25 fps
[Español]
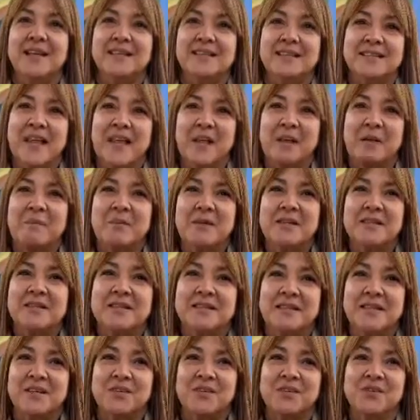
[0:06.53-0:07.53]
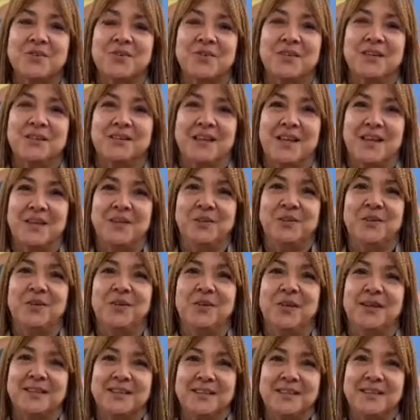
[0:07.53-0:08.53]
están embellecidos con el
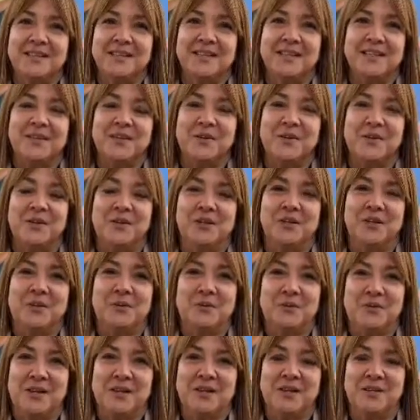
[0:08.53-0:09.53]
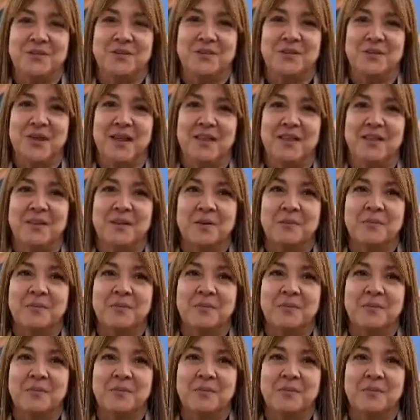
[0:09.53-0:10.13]
talento de artistas y colectivos de la ciudad.